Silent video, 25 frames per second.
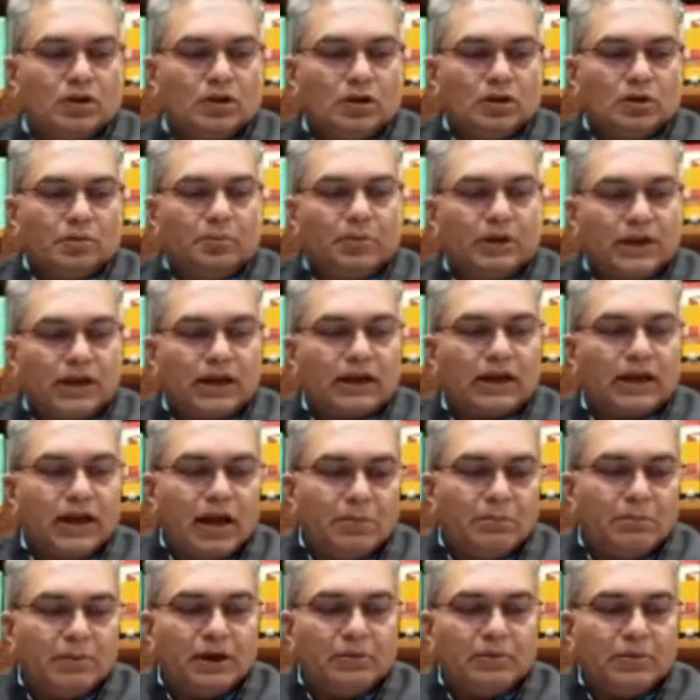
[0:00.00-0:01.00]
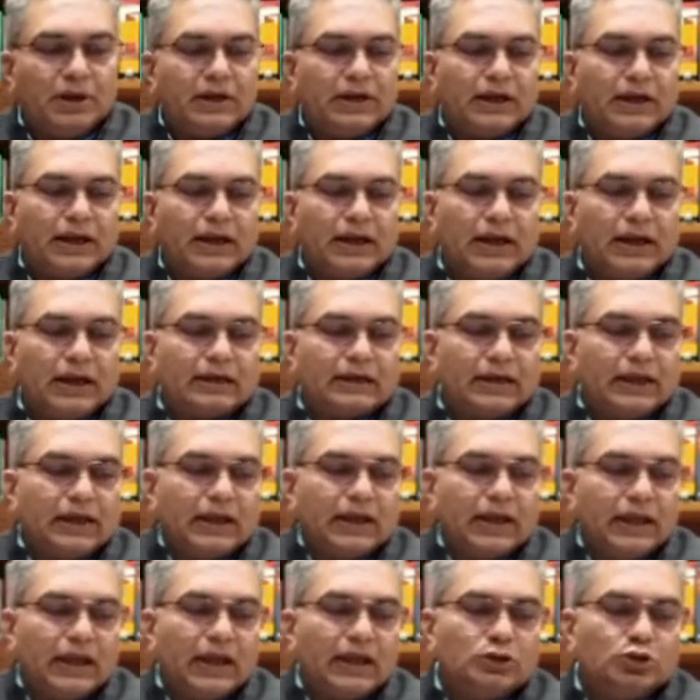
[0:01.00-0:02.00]
फिर अगला अमेंडमेंट आया कि
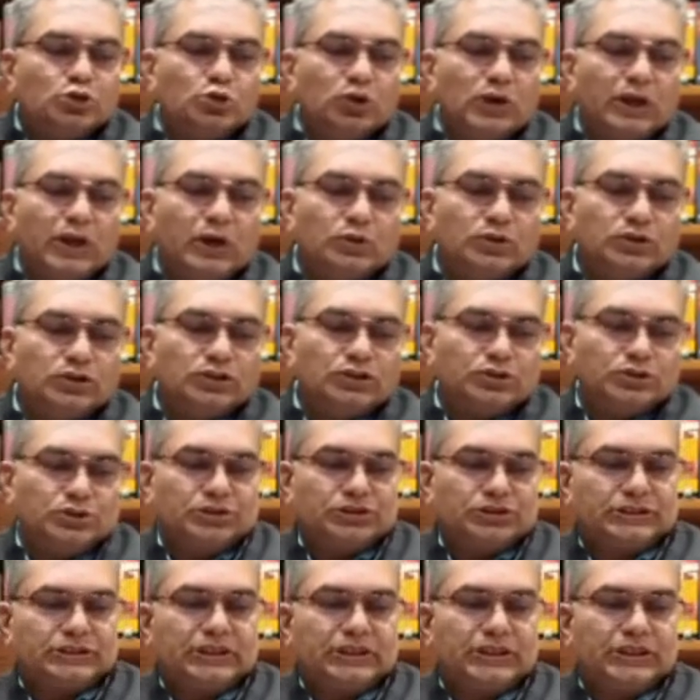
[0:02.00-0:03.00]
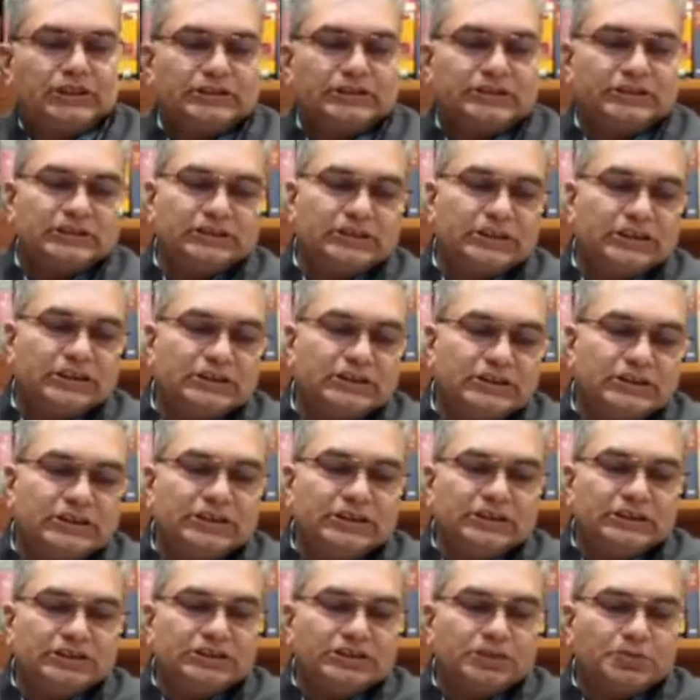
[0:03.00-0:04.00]
1 जुलाई उन्नीस से 3
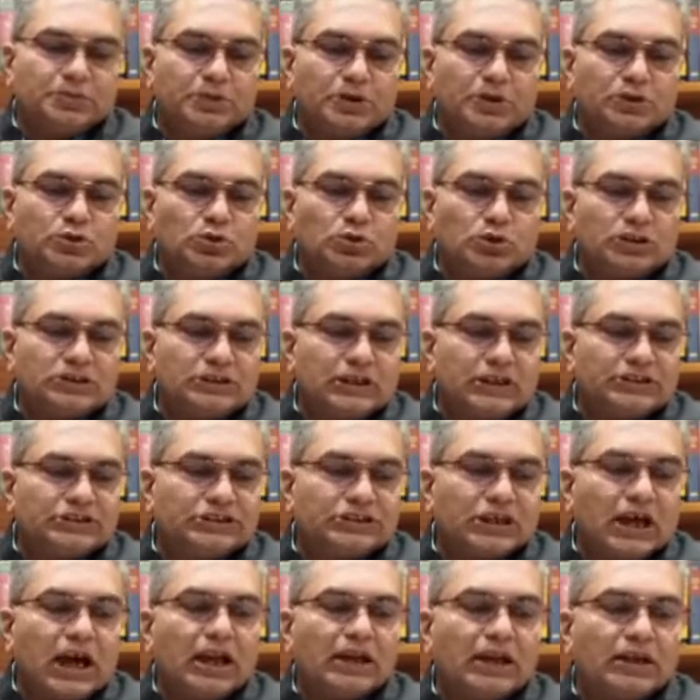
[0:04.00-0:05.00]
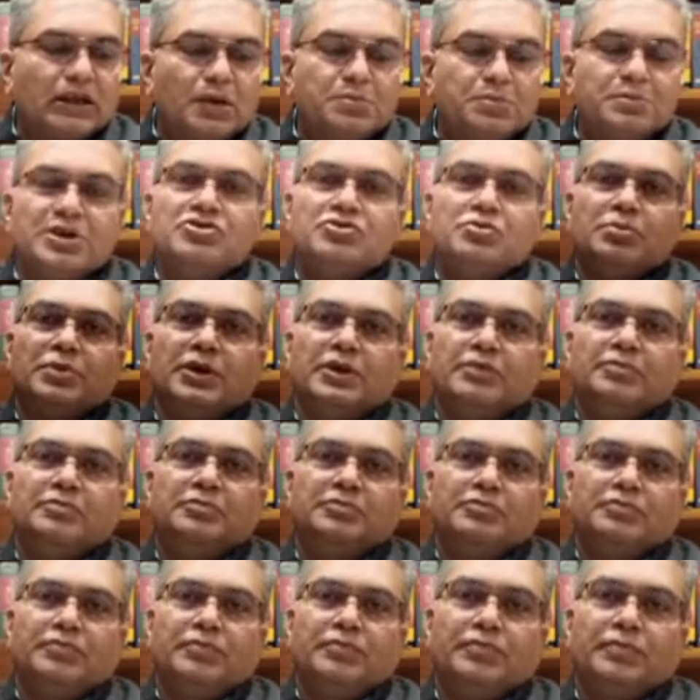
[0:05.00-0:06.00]
दिसंबर 2004 के बीच में
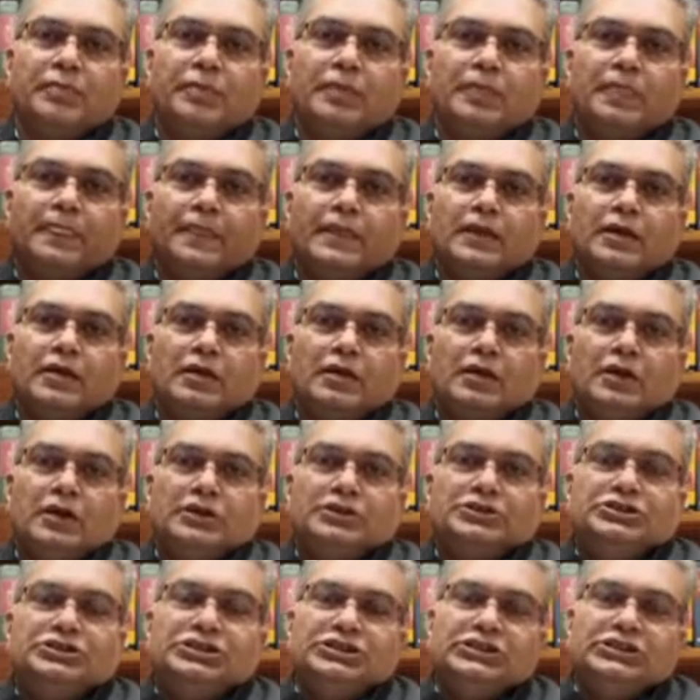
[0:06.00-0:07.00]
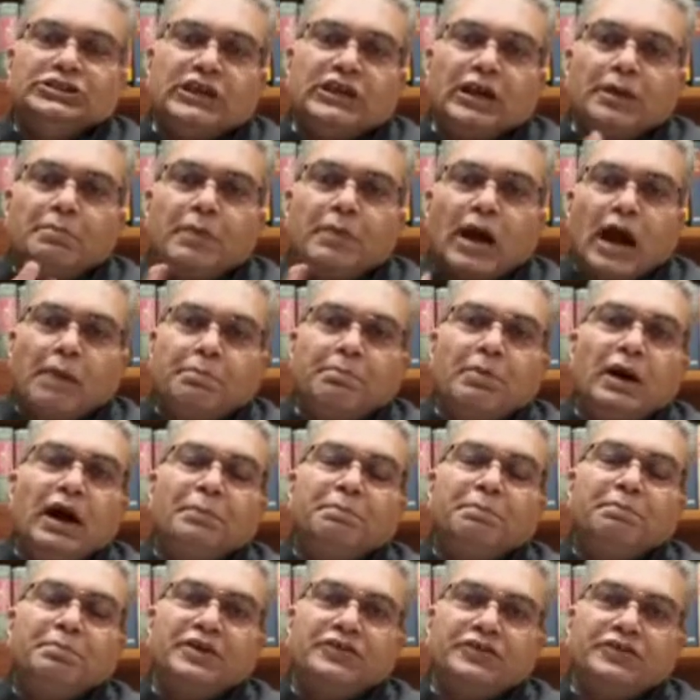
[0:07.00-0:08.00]
जिनके मां बाप
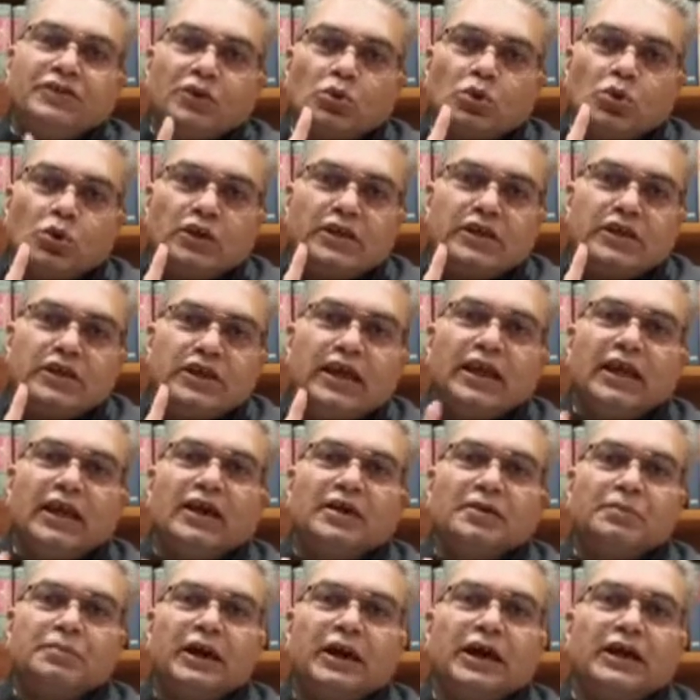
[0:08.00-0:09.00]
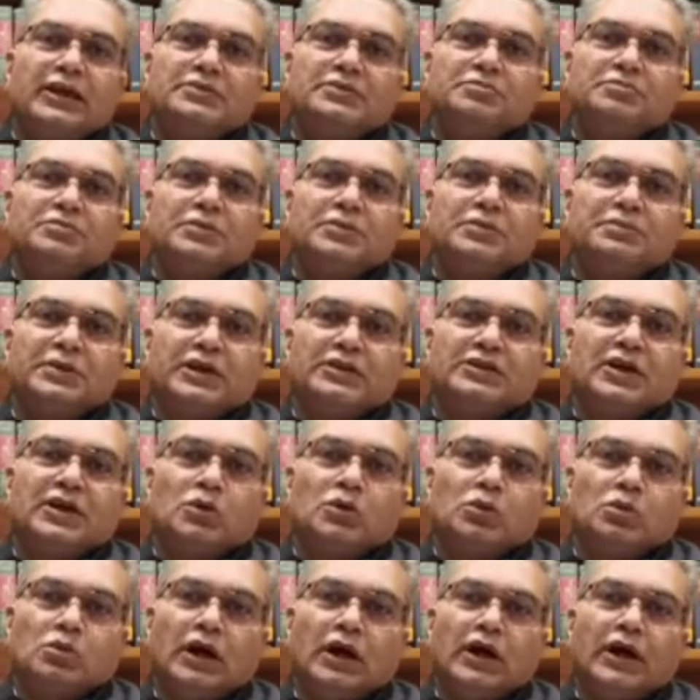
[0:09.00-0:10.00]
में से कोई एक भारत में पैदा
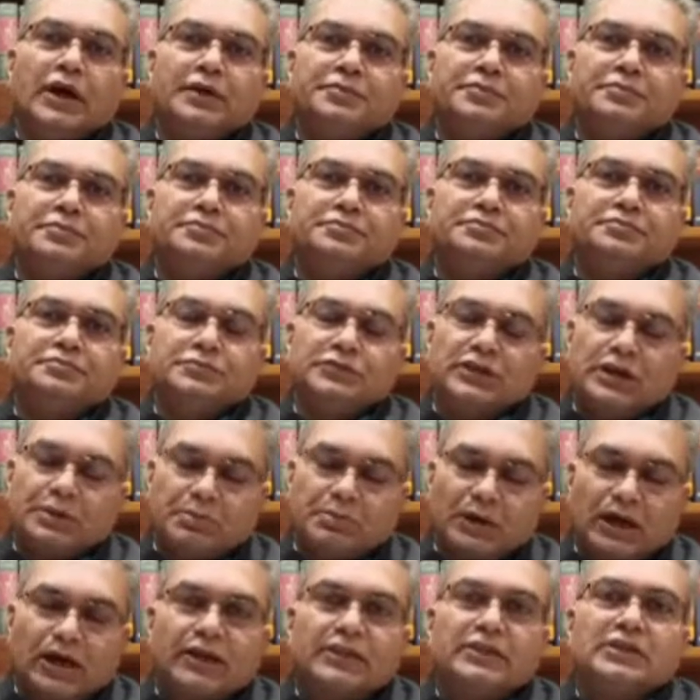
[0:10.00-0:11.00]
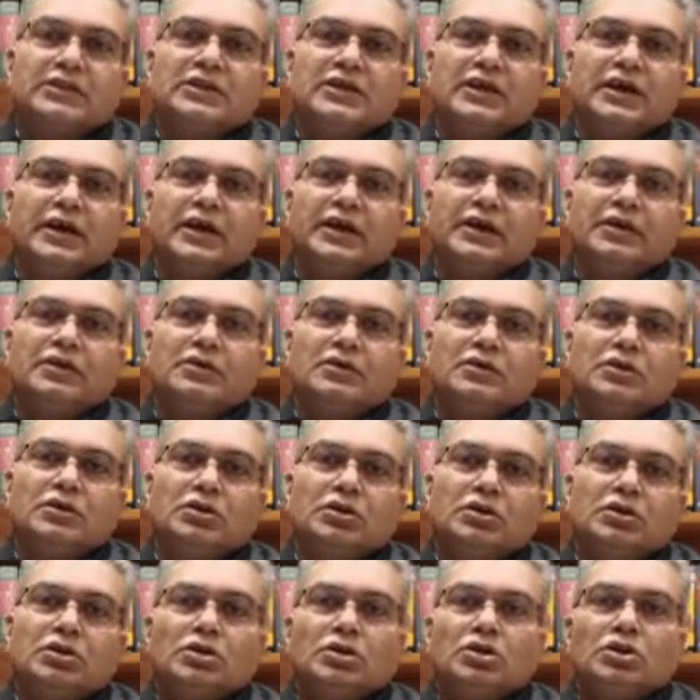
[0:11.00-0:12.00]
हुआ है या भारतीय है
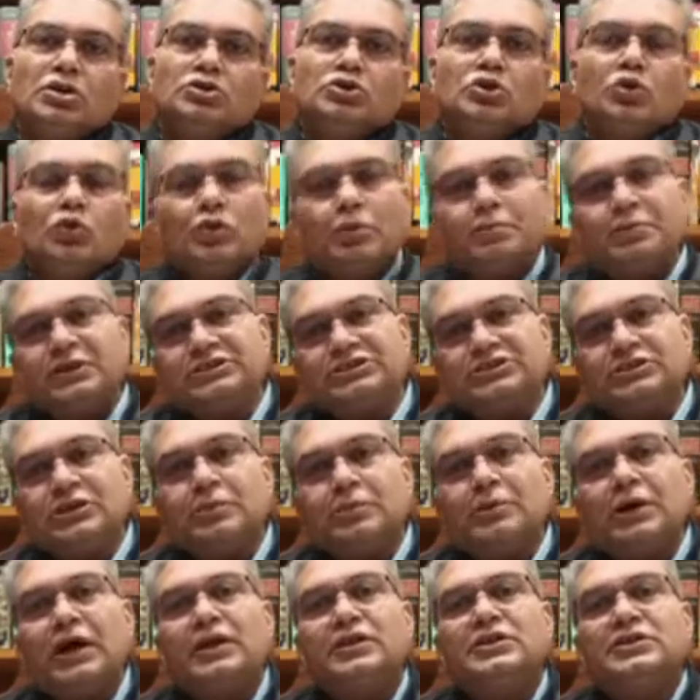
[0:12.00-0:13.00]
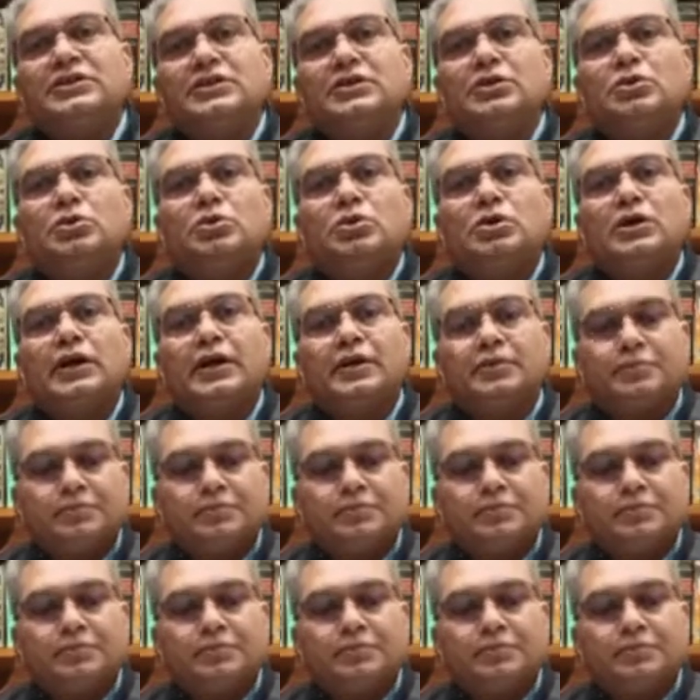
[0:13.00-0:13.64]
तो वो बच्चा भारतीय हो गया